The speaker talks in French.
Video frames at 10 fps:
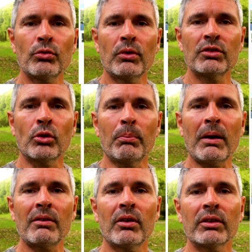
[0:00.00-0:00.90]
une fois sur
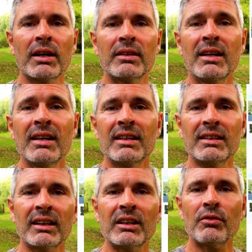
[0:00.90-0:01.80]
Park Fortnite,
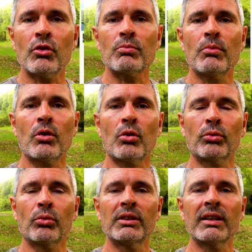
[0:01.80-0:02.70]
et très franchement,
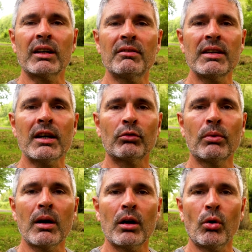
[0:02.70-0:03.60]
quand on est arrivé hier
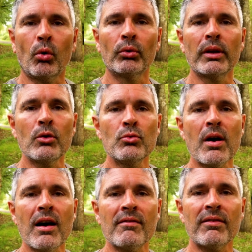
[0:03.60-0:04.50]
soir, on a eu
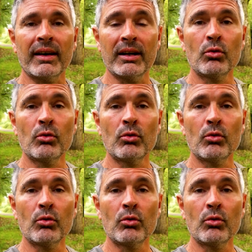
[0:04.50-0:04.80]
un vrai